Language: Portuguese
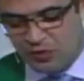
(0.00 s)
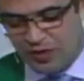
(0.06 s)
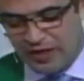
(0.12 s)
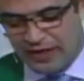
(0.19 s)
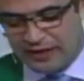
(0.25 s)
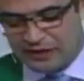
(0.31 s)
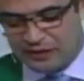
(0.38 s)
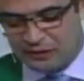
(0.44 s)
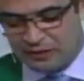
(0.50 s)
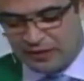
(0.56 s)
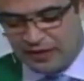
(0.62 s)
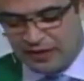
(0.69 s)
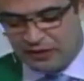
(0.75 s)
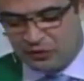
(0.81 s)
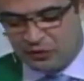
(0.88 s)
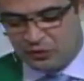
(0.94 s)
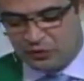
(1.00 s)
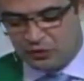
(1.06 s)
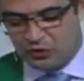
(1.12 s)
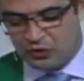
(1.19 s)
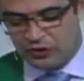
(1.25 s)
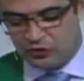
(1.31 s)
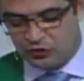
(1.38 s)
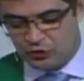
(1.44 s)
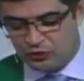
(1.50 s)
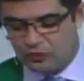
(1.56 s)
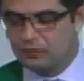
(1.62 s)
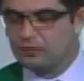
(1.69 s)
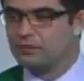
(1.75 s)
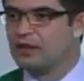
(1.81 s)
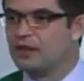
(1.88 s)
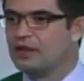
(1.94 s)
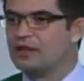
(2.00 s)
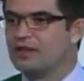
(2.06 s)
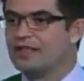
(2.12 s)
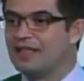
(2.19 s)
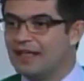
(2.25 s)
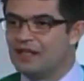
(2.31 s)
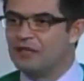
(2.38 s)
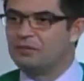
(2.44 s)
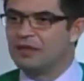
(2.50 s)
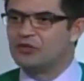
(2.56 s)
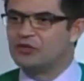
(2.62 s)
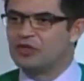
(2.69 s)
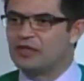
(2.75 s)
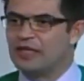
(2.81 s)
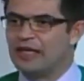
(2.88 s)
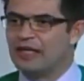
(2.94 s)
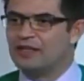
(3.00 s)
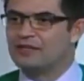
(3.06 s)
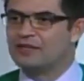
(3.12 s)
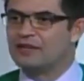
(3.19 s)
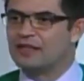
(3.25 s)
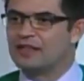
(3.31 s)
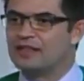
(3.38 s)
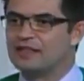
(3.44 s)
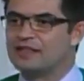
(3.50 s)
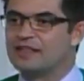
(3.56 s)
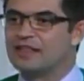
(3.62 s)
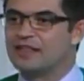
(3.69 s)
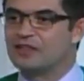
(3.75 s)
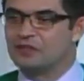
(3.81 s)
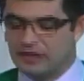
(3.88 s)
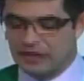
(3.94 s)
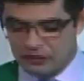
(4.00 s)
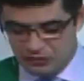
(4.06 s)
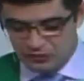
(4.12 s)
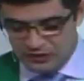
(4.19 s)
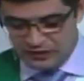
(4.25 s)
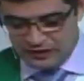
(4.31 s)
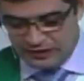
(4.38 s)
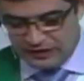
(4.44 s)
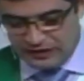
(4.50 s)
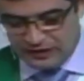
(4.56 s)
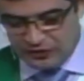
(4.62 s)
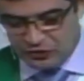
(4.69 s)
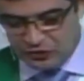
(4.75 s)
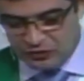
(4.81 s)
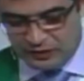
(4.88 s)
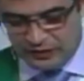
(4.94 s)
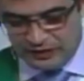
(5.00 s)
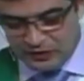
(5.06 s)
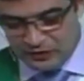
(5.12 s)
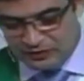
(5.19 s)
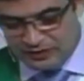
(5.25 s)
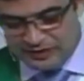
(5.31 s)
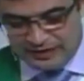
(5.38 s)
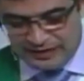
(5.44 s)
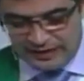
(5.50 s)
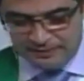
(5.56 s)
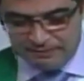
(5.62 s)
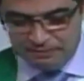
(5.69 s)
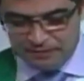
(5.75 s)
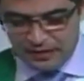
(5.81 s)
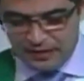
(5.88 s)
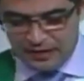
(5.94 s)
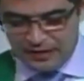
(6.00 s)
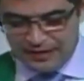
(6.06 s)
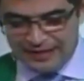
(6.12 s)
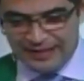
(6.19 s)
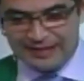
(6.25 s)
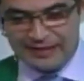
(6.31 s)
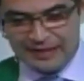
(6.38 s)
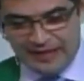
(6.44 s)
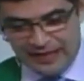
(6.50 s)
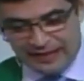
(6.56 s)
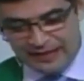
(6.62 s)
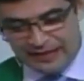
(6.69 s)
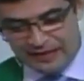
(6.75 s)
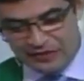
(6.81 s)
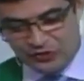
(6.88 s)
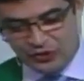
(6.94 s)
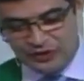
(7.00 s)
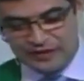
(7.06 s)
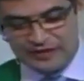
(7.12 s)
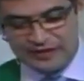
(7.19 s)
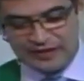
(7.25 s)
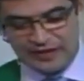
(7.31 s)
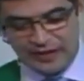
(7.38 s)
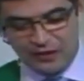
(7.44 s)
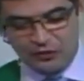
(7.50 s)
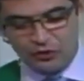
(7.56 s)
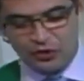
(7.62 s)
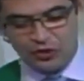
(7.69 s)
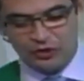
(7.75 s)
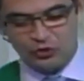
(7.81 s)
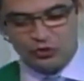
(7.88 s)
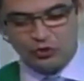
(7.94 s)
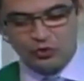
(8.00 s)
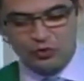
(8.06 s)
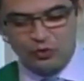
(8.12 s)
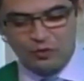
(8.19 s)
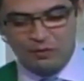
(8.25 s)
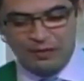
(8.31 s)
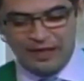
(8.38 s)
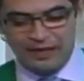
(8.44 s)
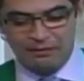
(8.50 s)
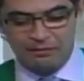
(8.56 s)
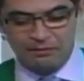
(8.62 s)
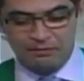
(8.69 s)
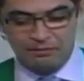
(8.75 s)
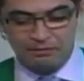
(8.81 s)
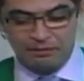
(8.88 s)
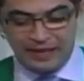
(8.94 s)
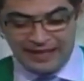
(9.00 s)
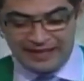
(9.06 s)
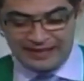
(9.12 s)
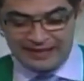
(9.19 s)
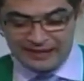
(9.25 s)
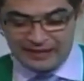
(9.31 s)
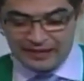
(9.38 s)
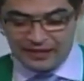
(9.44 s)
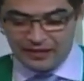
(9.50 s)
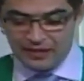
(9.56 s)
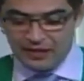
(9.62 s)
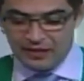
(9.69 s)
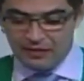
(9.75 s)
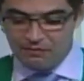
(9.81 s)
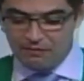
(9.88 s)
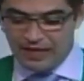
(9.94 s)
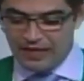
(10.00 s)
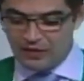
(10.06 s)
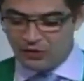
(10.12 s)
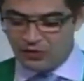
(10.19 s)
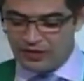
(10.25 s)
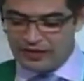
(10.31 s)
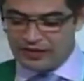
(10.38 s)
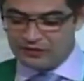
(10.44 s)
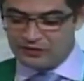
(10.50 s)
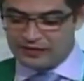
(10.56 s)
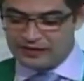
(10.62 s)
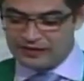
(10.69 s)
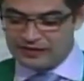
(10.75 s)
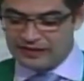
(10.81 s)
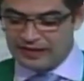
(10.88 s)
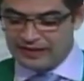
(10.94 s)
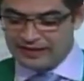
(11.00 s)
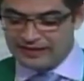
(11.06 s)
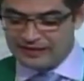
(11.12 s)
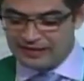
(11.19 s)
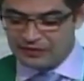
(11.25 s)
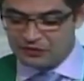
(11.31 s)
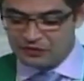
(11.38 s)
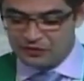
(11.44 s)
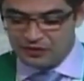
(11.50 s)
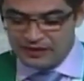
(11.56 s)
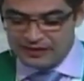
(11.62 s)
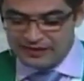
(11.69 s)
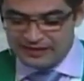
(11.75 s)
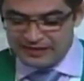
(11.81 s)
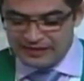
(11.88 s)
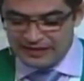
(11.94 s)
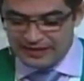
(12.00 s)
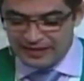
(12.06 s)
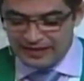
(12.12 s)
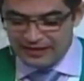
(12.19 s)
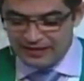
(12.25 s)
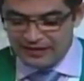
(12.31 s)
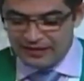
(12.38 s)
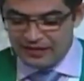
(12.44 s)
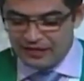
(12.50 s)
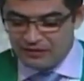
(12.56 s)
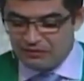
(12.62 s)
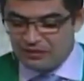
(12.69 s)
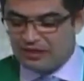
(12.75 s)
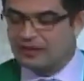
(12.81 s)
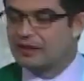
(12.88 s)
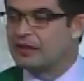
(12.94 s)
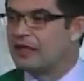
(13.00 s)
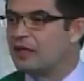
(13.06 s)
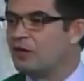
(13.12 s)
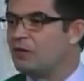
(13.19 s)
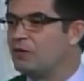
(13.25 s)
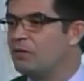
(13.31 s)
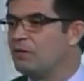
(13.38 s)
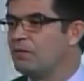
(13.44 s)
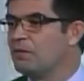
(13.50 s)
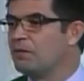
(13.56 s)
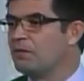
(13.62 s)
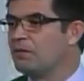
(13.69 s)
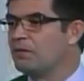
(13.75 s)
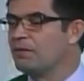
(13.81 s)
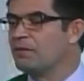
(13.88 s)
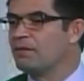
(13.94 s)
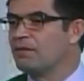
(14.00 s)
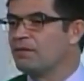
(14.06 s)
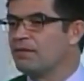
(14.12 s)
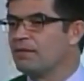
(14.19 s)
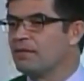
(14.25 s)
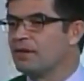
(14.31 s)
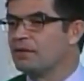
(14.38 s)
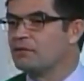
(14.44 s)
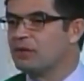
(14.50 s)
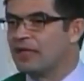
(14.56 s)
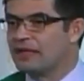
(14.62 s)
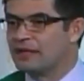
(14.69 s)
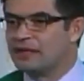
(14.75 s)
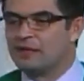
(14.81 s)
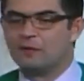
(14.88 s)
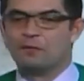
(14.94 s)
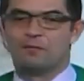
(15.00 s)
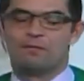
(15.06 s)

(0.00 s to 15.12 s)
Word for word: a respeito do jejum que ele praticava, escrevendo o seguinte: o texto está na tela, ele diz: Eu jejuo para, para ter maior eficiência física e mental. Platão.